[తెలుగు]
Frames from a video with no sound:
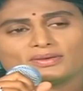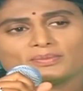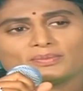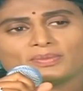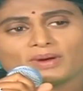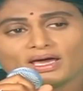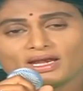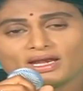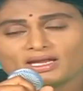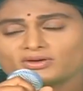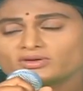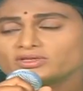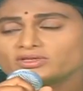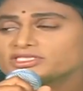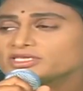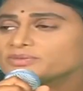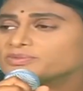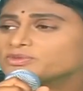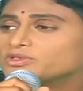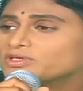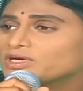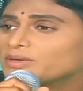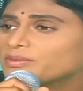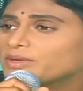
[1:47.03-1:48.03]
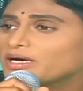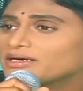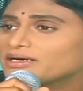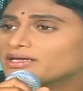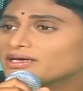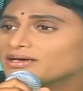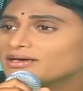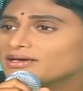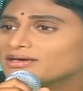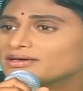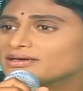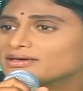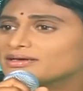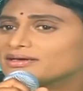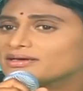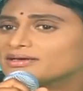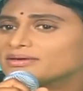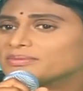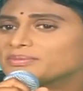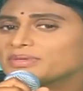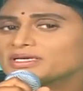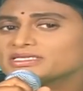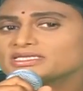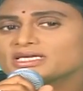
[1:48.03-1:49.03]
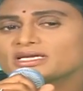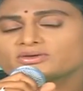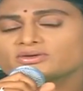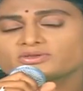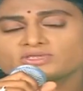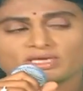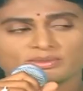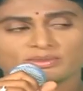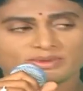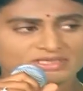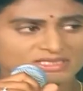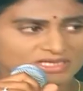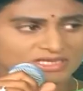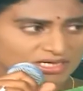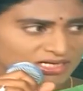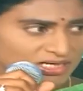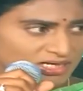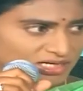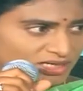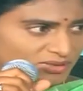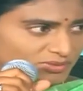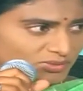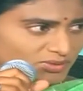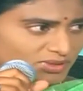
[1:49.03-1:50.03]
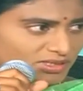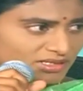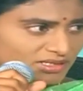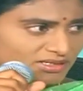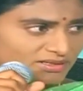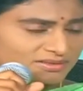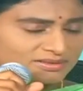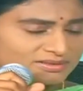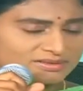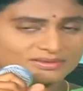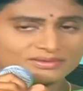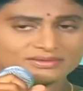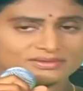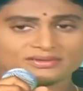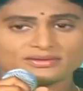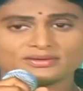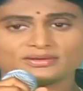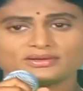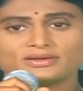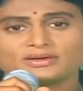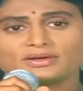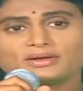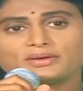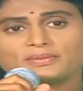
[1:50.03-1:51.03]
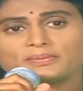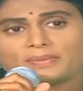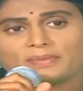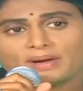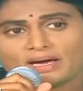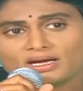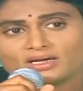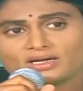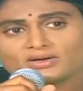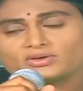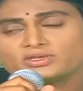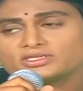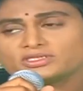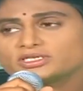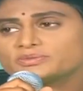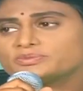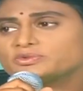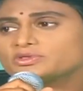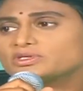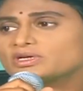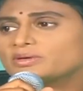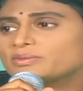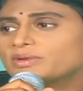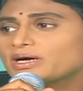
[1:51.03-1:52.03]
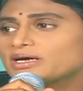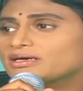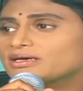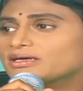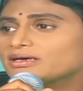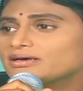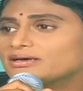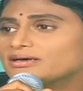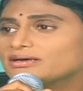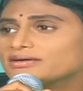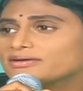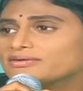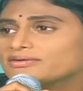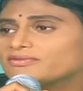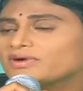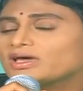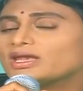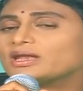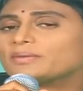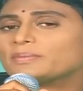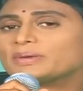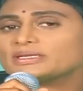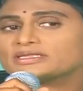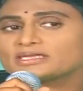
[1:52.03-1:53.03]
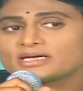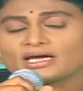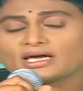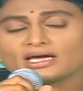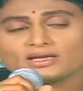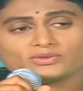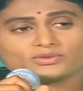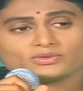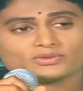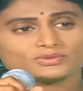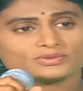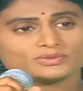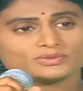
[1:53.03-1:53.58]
పాలకులు చెప్తున్న మాట ప్రజలకు సమస్యలే లేవు అని పాలకులు చెప్తున్న మాట వాళ్ళ పథకాలు